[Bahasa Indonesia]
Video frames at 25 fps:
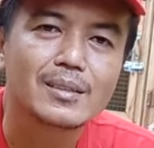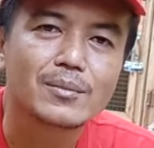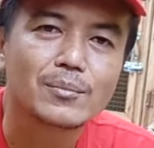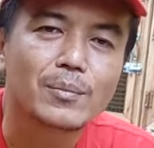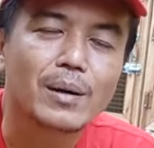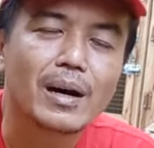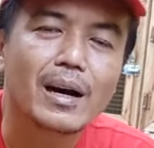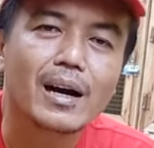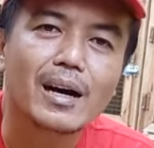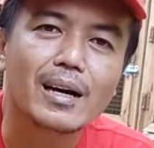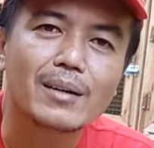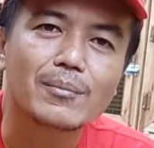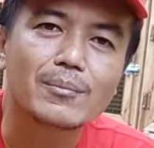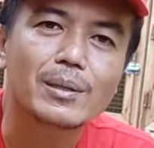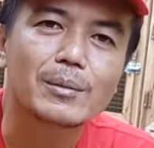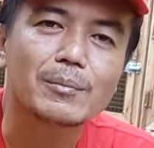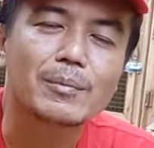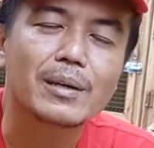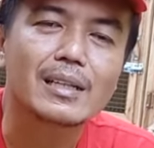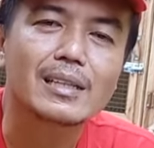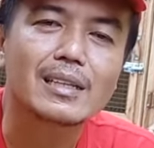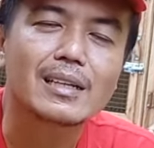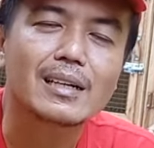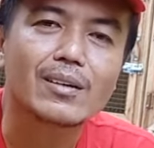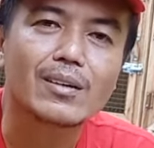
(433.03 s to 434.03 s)
bahan
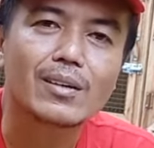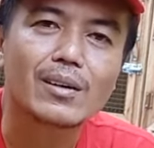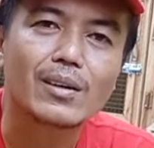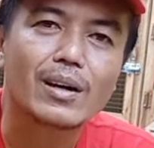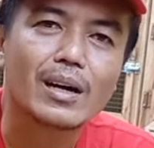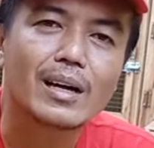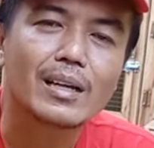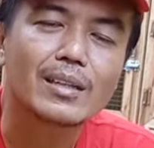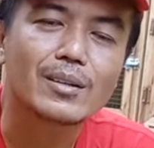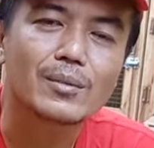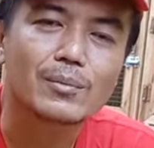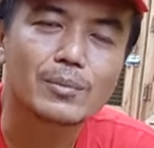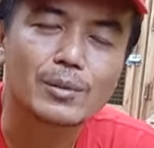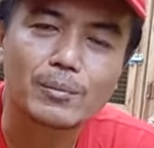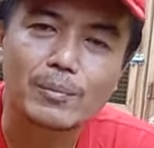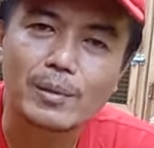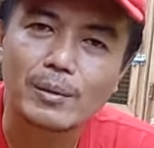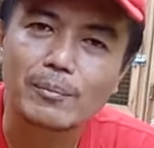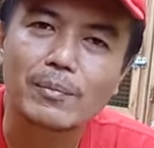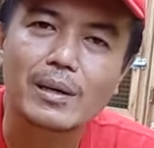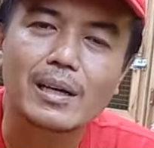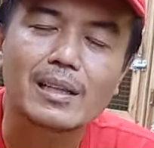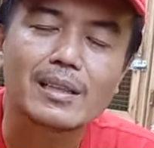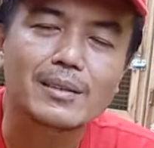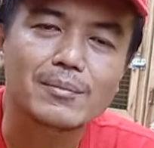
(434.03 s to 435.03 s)
merpati kolong ataupun
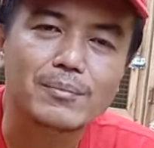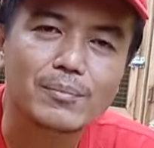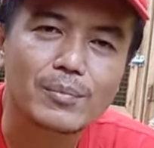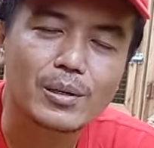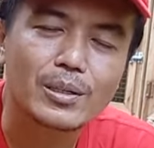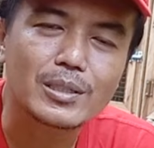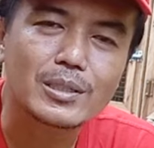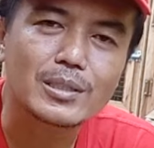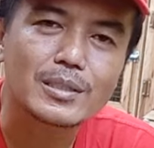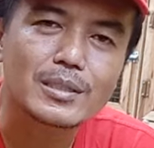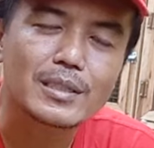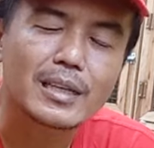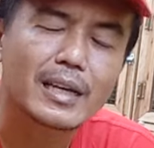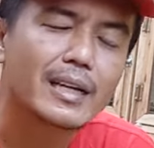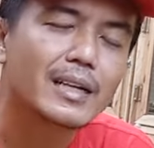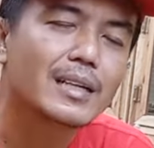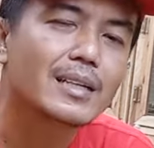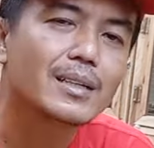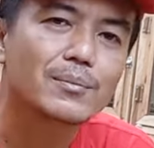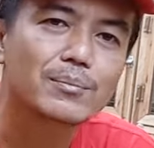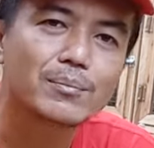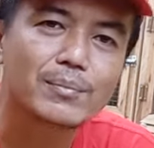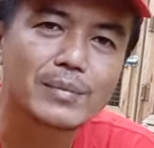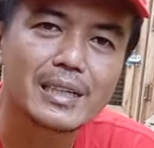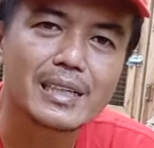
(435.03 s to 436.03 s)
merpati pos
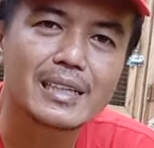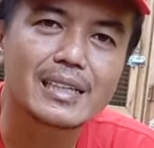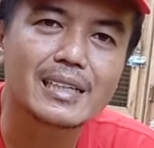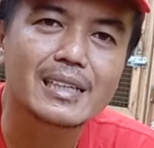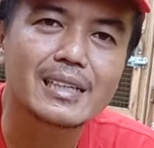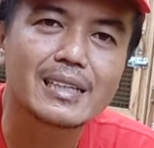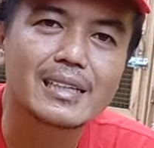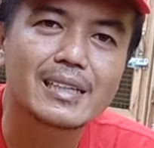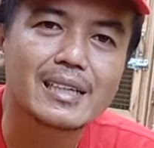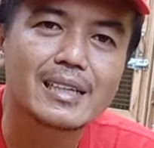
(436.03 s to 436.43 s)
endemik,